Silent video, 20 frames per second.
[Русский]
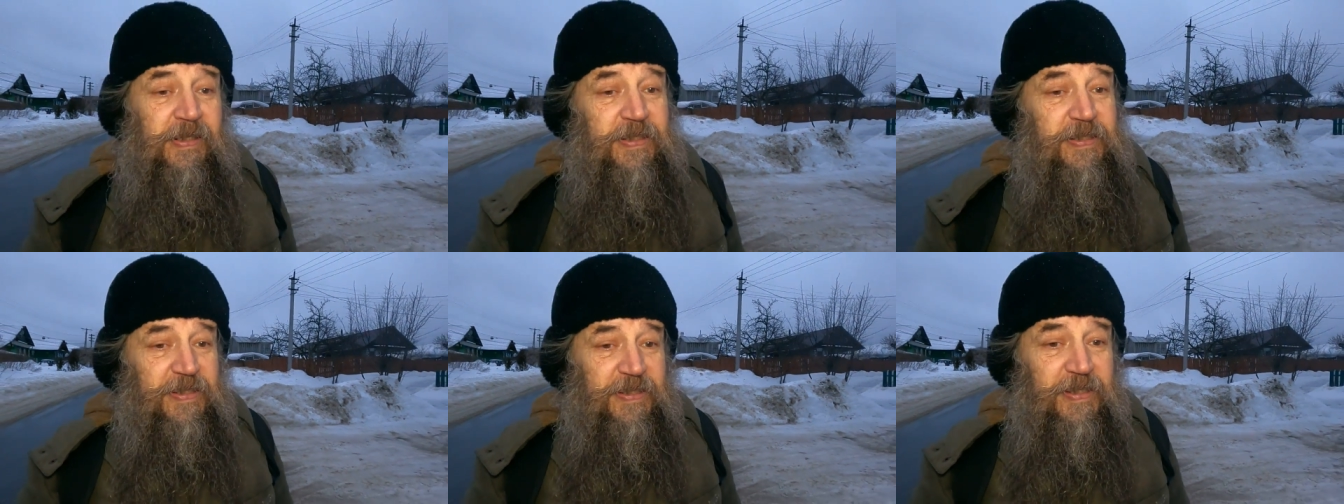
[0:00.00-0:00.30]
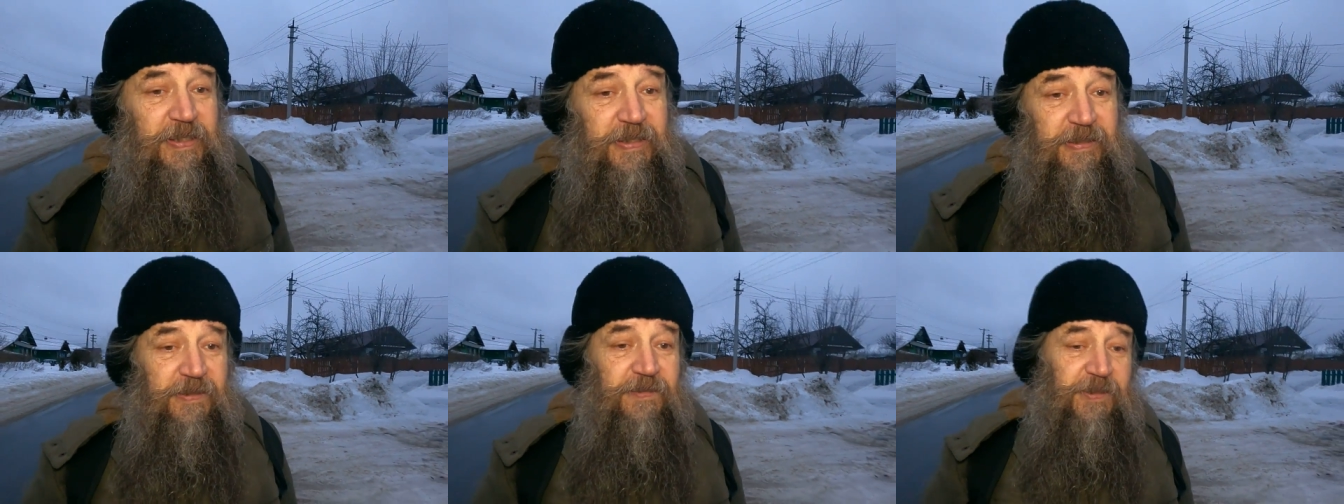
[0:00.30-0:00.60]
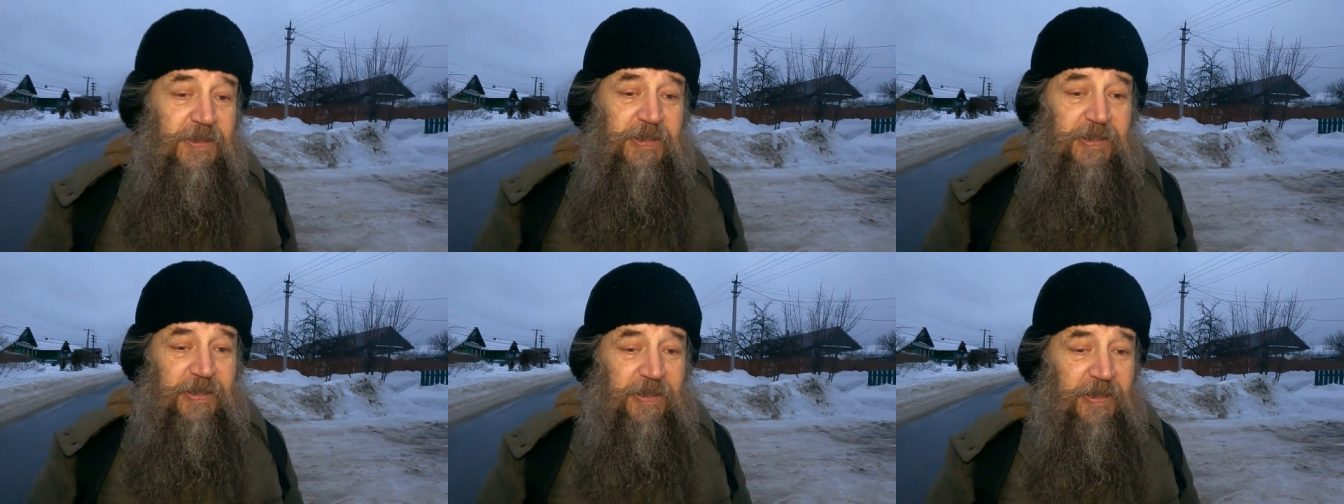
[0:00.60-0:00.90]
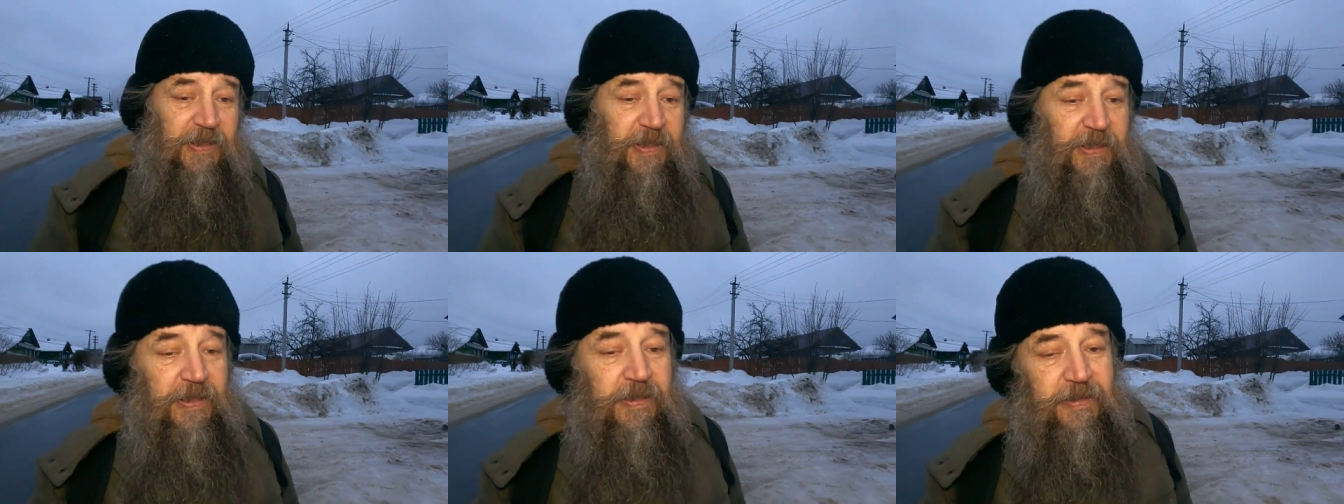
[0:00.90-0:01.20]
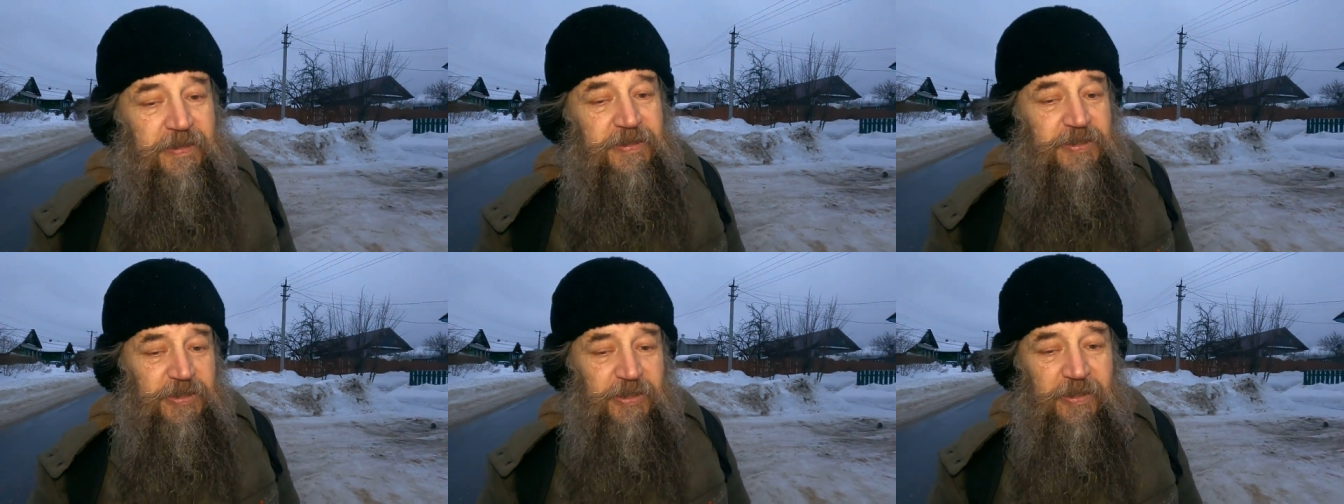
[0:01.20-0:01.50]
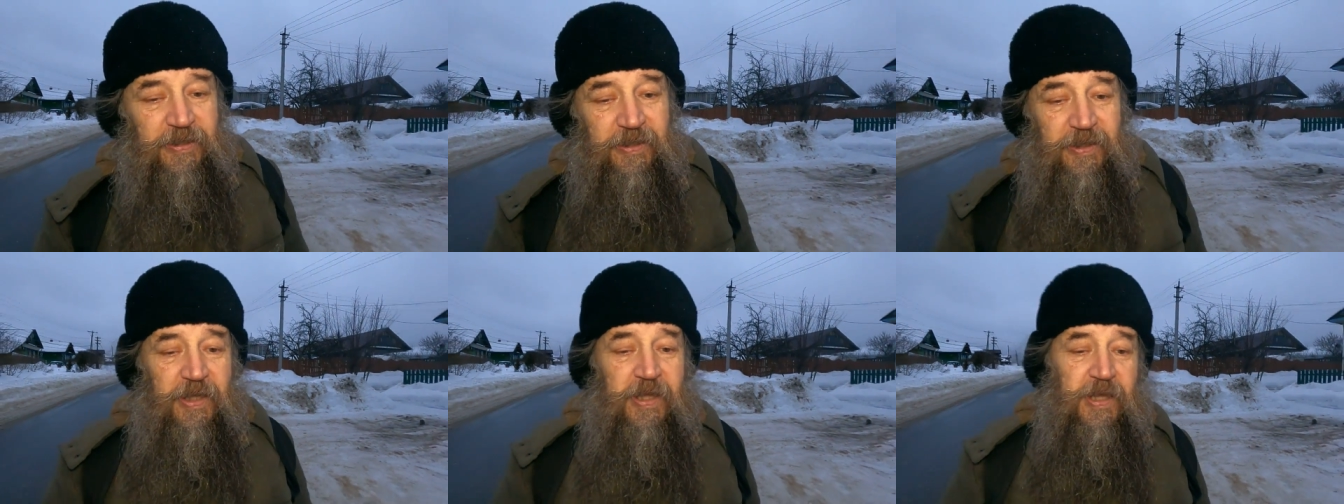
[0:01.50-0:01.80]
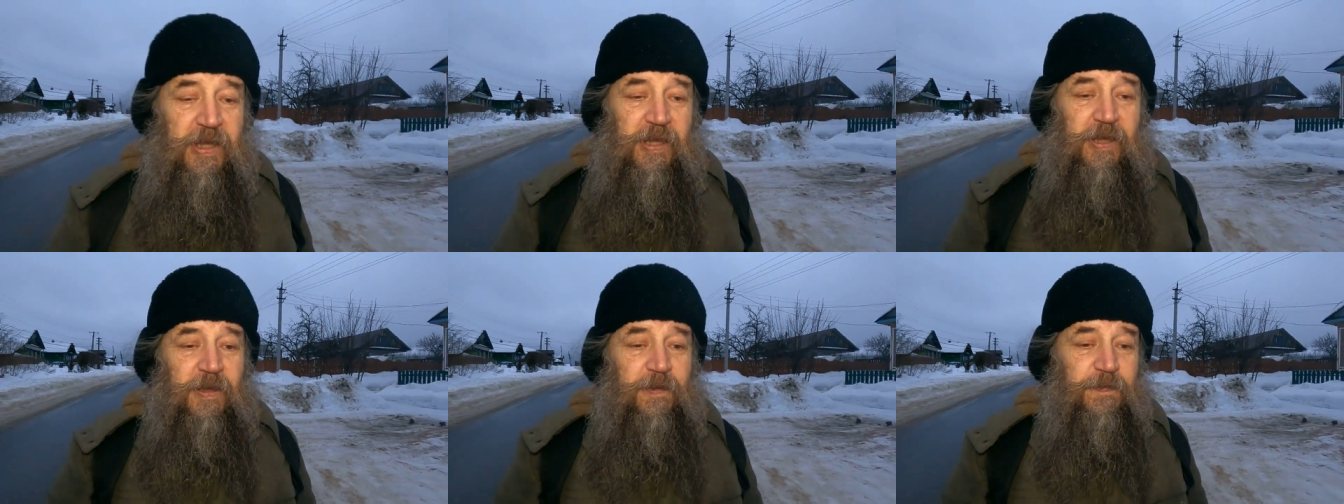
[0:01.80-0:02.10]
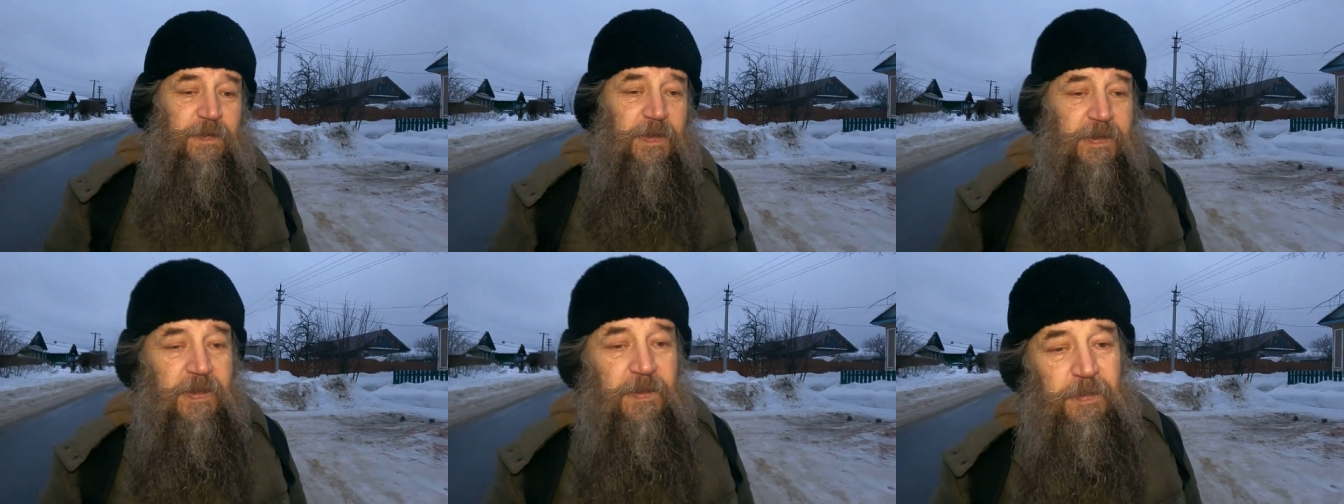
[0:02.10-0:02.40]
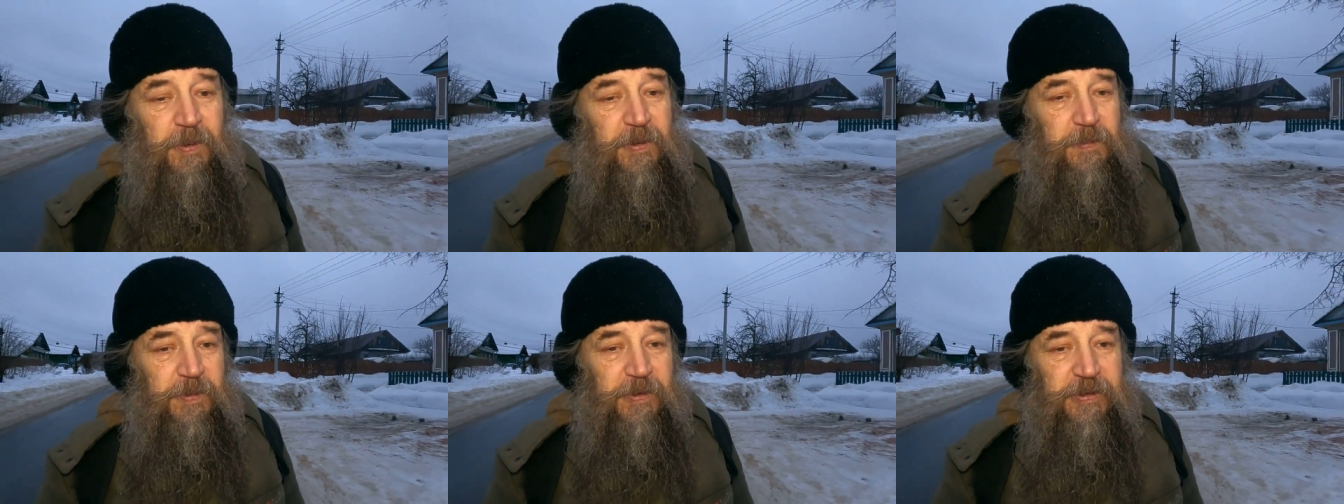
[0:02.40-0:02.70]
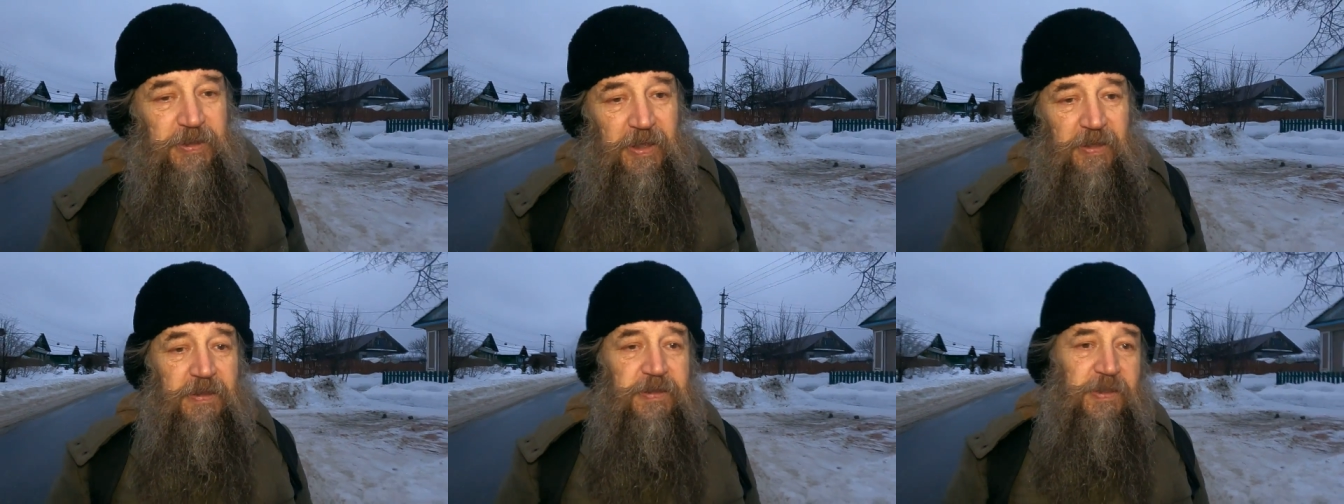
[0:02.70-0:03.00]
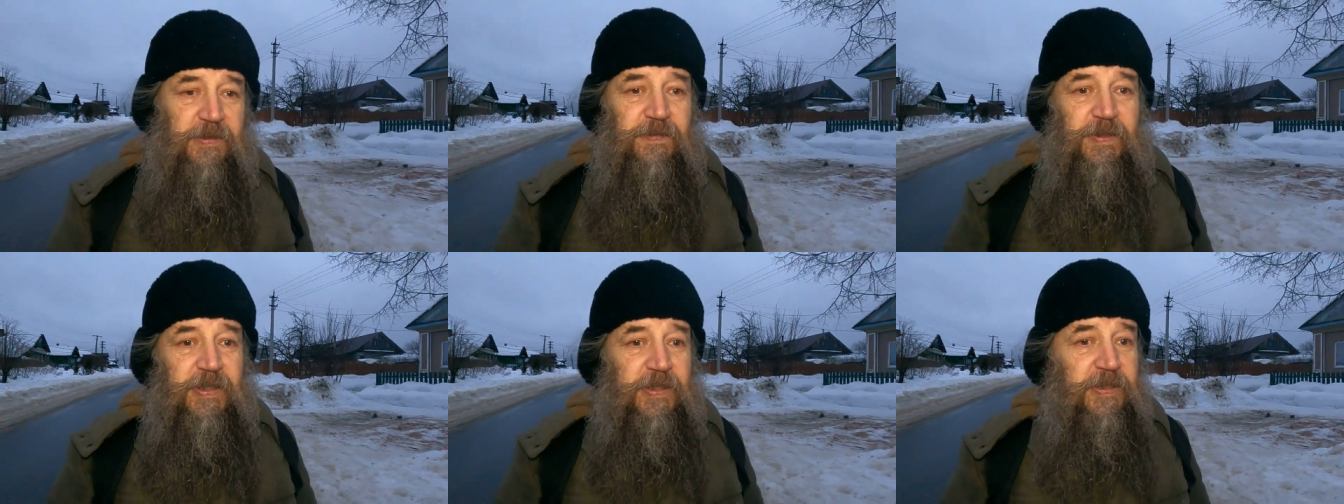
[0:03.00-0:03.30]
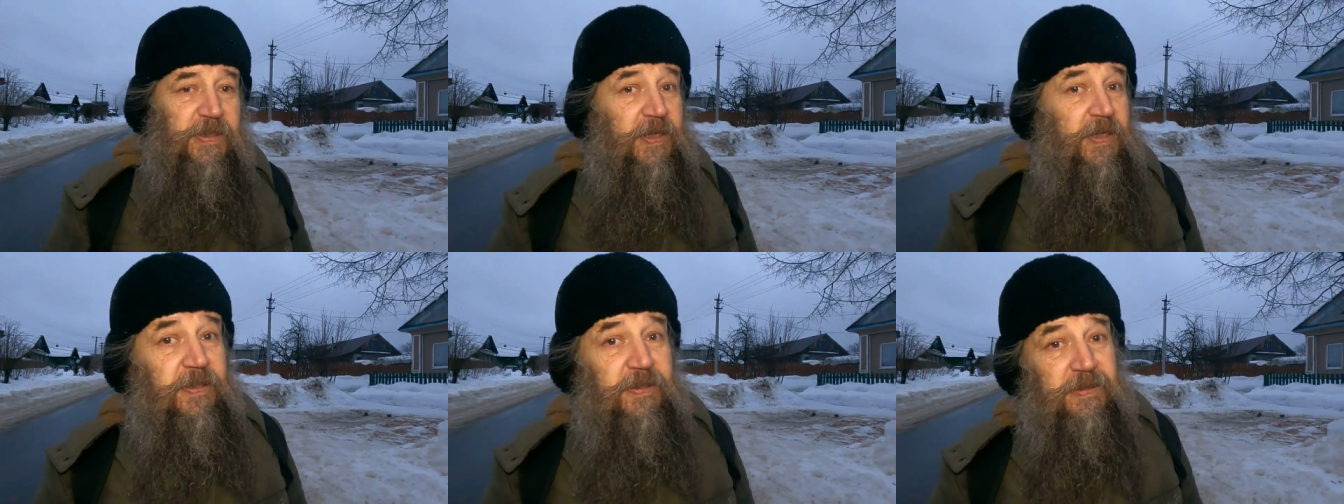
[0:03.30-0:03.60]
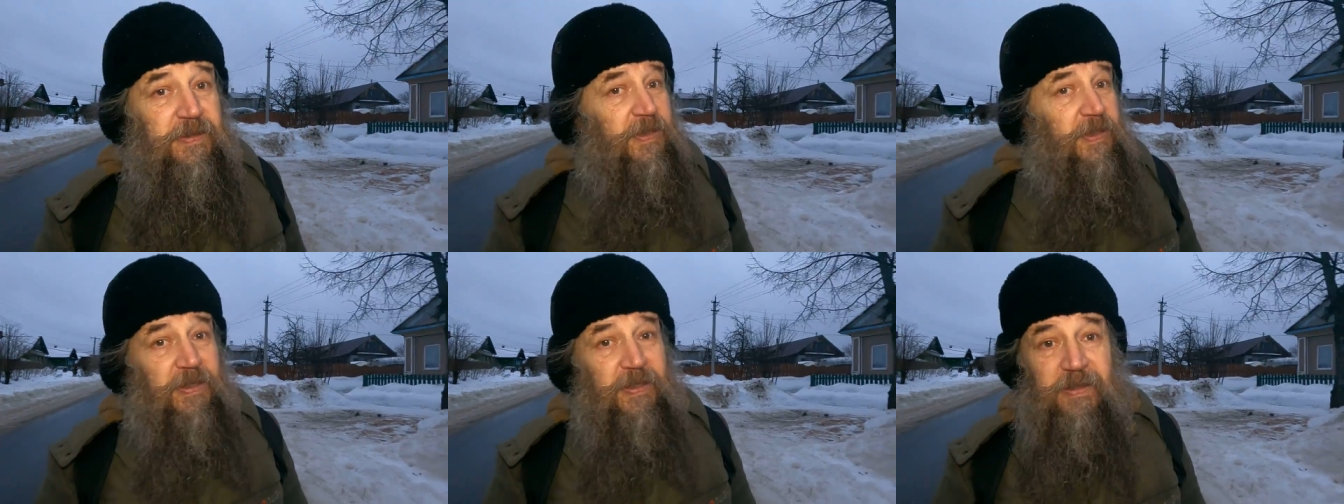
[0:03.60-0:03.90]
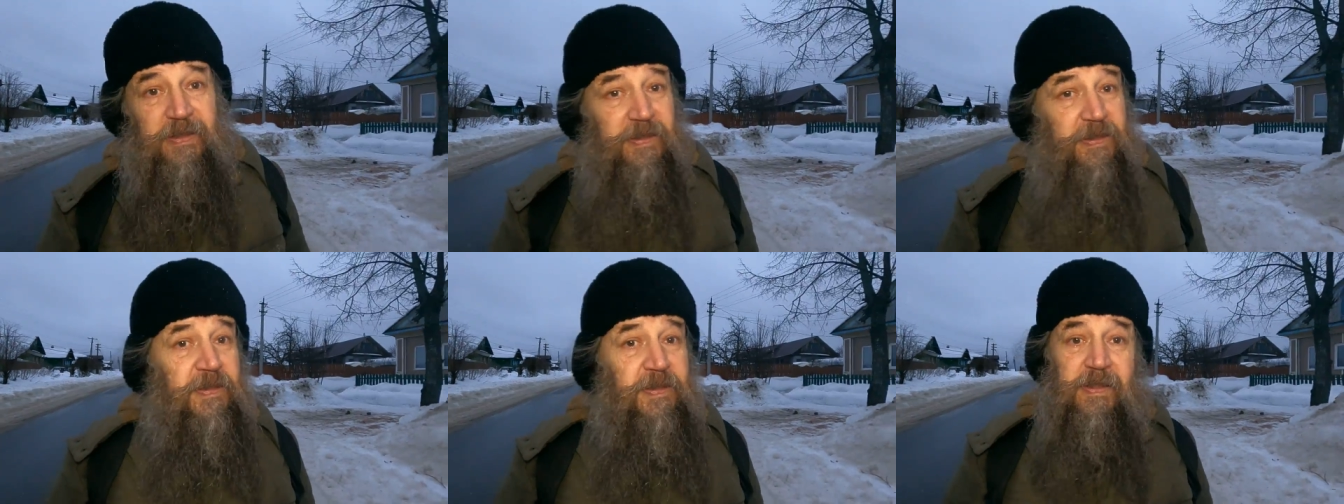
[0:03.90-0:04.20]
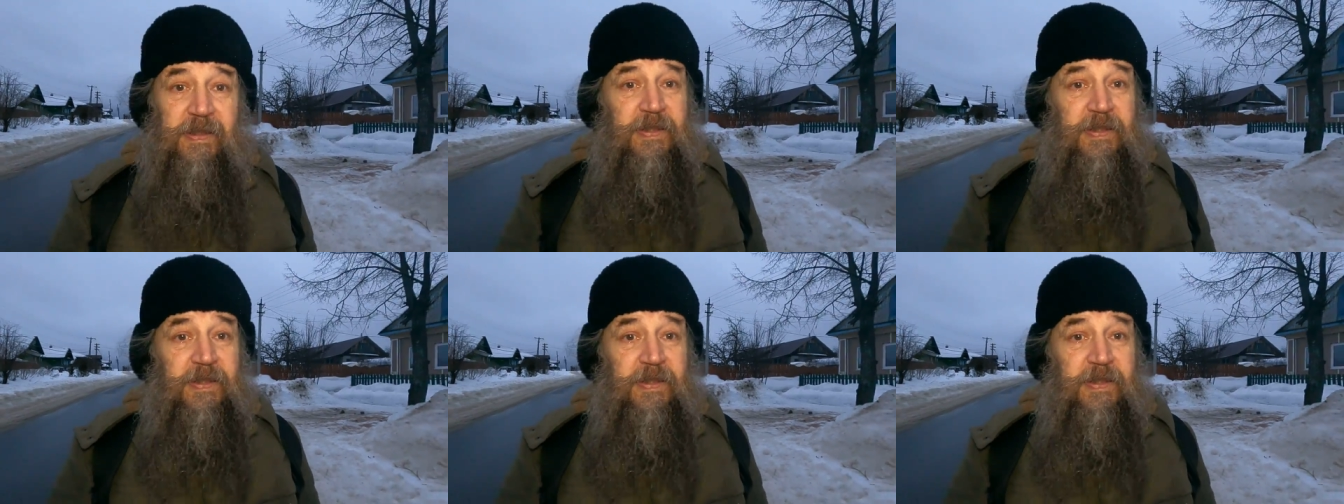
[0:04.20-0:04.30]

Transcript: исследования, что фенобарбитал не влияет на